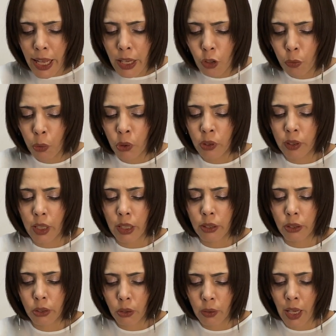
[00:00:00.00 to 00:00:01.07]
えを持っている
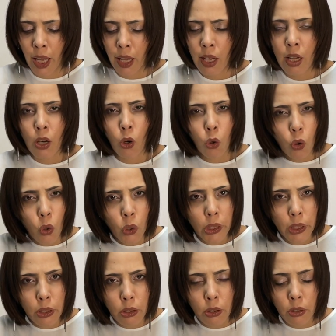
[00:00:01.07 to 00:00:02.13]
人が多
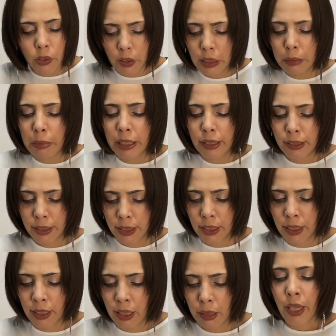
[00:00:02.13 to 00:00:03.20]
いと言います
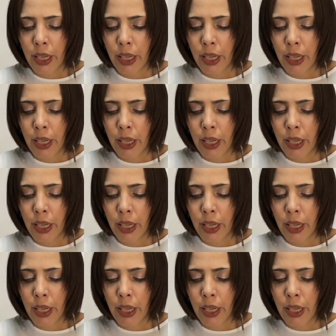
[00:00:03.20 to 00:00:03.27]
し、